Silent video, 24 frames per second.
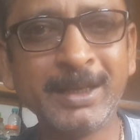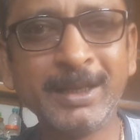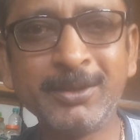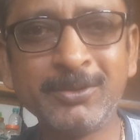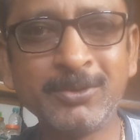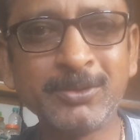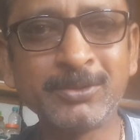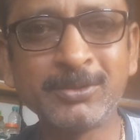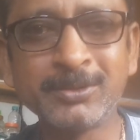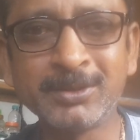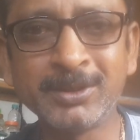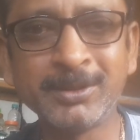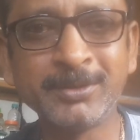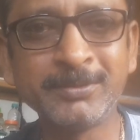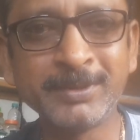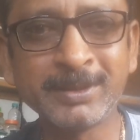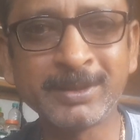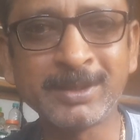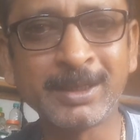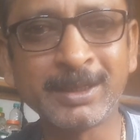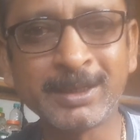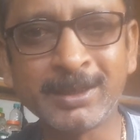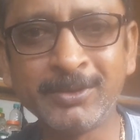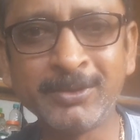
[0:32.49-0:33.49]
এই করতে হবে
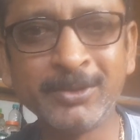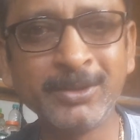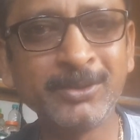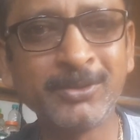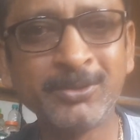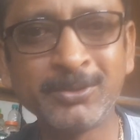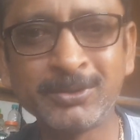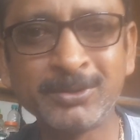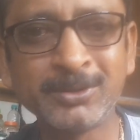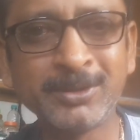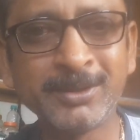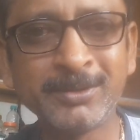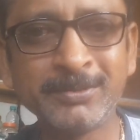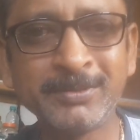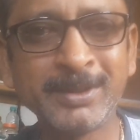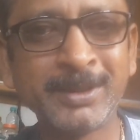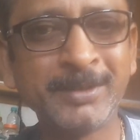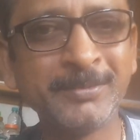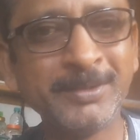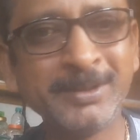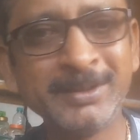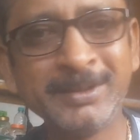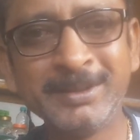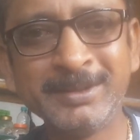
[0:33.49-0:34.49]
কাকা ওই করতে হবে
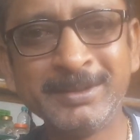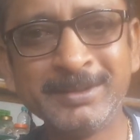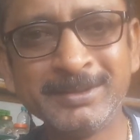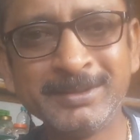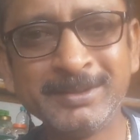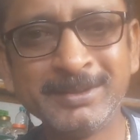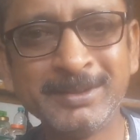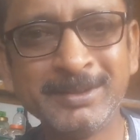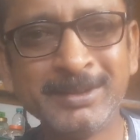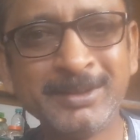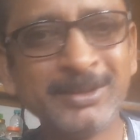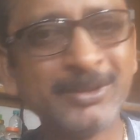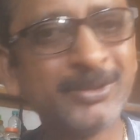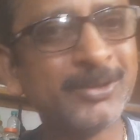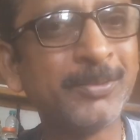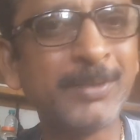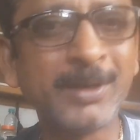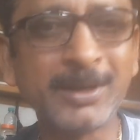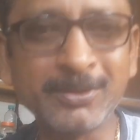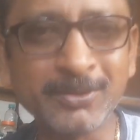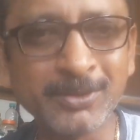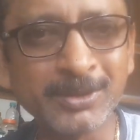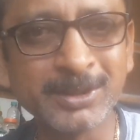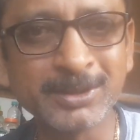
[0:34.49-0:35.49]
আমি
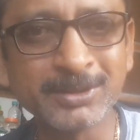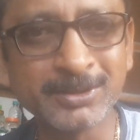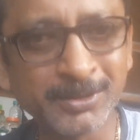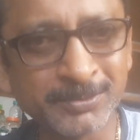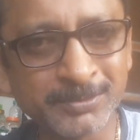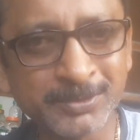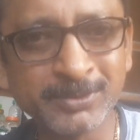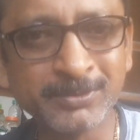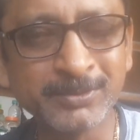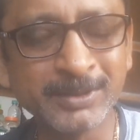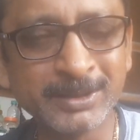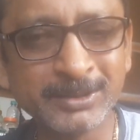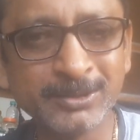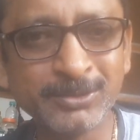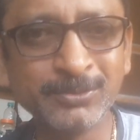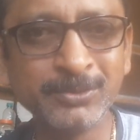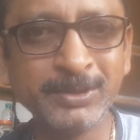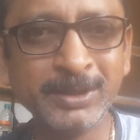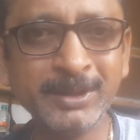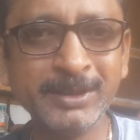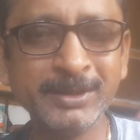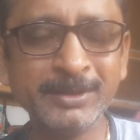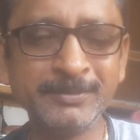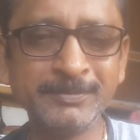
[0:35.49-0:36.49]
তোমার কথা সবসময়
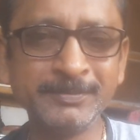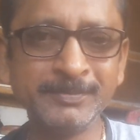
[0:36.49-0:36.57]
শুনি